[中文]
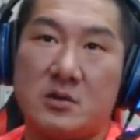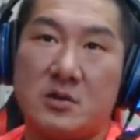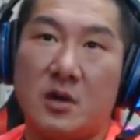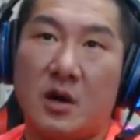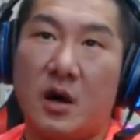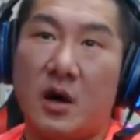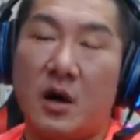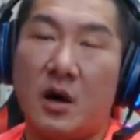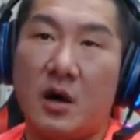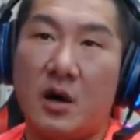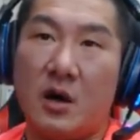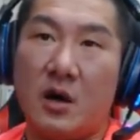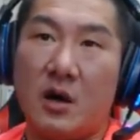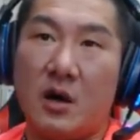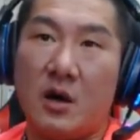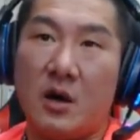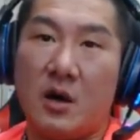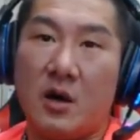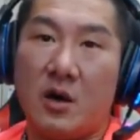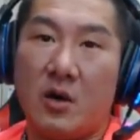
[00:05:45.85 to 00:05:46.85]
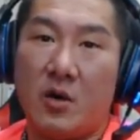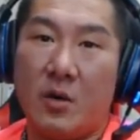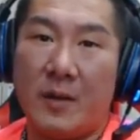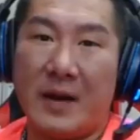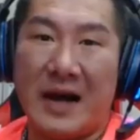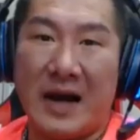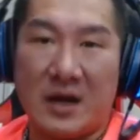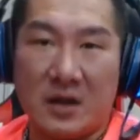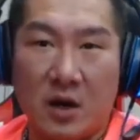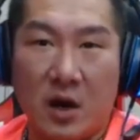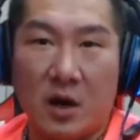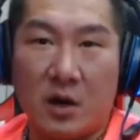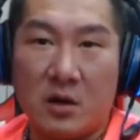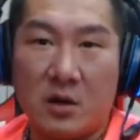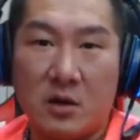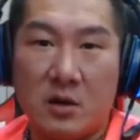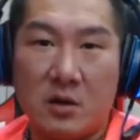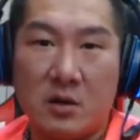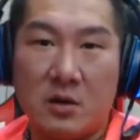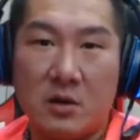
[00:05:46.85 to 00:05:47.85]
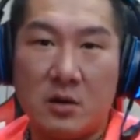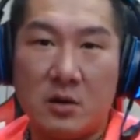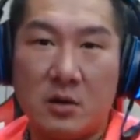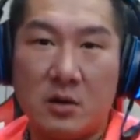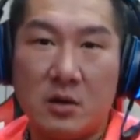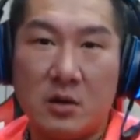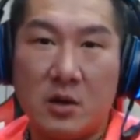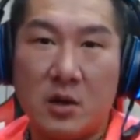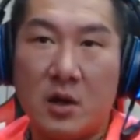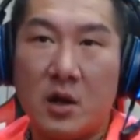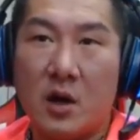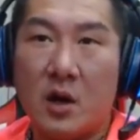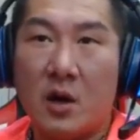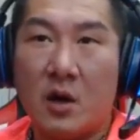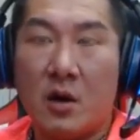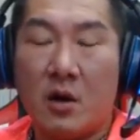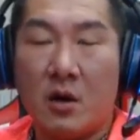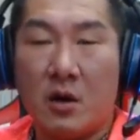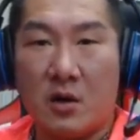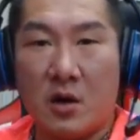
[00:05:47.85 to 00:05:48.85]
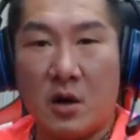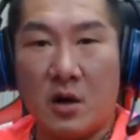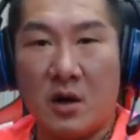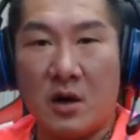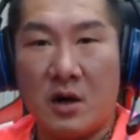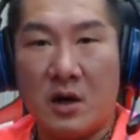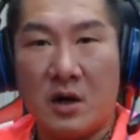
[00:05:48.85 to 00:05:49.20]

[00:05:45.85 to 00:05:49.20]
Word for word: 哦，我马上讲，我讲